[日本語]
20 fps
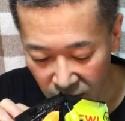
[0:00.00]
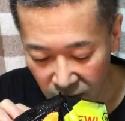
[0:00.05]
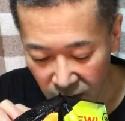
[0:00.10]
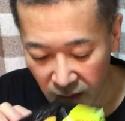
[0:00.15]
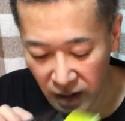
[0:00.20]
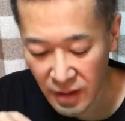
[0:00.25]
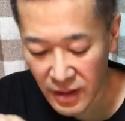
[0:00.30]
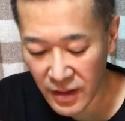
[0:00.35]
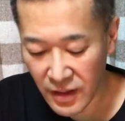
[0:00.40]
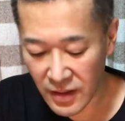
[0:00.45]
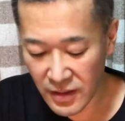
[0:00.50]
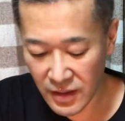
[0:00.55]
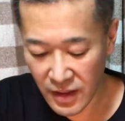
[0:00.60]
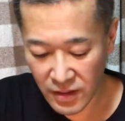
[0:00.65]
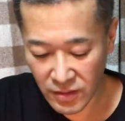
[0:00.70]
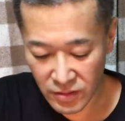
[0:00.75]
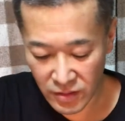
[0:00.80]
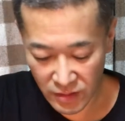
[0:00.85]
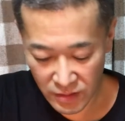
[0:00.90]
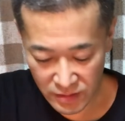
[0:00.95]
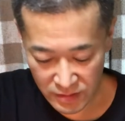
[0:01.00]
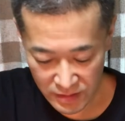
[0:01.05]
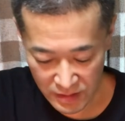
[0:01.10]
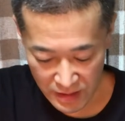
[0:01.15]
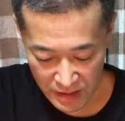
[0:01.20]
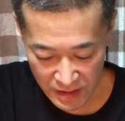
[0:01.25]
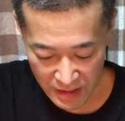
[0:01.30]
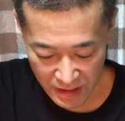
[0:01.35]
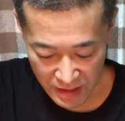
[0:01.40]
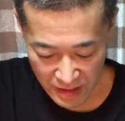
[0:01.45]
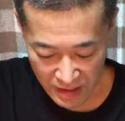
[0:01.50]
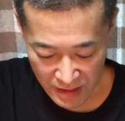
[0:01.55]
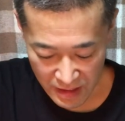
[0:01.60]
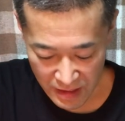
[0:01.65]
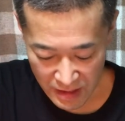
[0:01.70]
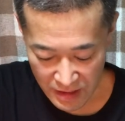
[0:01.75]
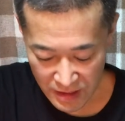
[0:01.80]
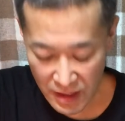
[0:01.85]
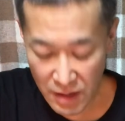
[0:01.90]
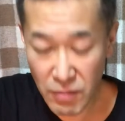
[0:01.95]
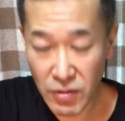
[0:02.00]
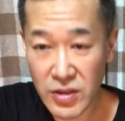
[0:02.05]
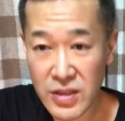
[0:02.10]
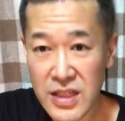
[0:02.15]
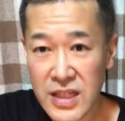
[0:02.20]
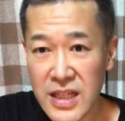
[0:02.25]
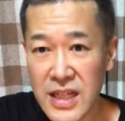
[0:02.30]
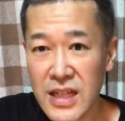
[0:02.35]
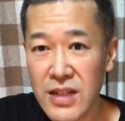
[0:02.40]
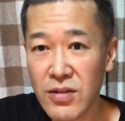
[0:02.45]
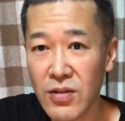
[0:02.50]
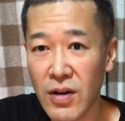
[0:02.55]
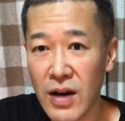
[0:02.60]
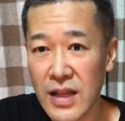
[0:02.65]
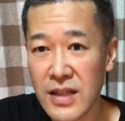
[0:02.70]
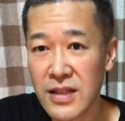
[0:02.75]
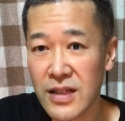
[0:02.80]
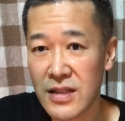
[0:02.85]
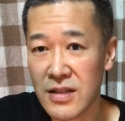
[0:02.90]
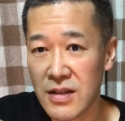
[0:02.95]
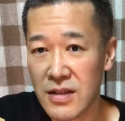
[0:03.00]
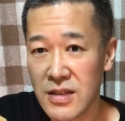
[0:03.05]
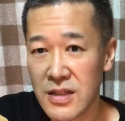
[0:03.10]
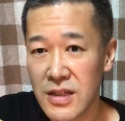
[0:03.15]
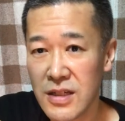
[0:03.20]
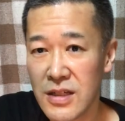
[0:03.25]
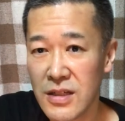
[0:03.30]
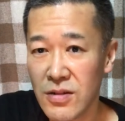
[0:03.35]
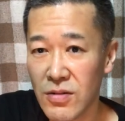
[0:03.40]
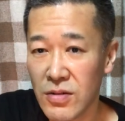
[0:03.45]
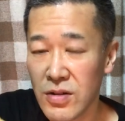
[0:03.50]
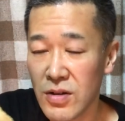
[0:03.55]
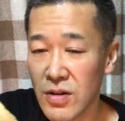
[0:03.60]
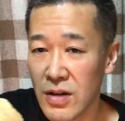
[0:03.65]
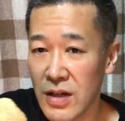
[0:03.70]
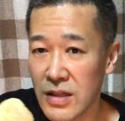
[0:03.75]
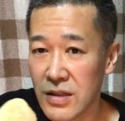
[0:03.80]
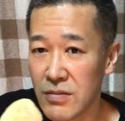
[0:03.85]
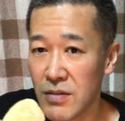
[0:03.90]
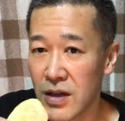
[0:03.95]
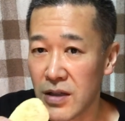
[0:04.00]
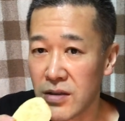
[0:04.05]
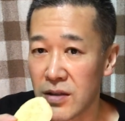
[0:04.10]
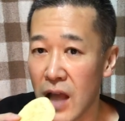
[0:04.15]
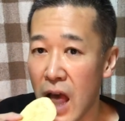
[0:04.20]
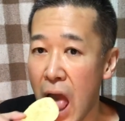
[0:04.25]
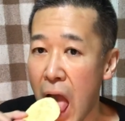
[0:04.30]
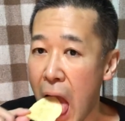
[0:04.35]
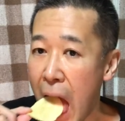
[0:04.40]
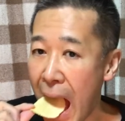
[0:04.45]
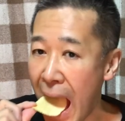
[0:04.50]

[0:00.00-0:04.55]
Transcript: あなるほど、えー、レモンチキンの味がしたチキンの匂いがしますね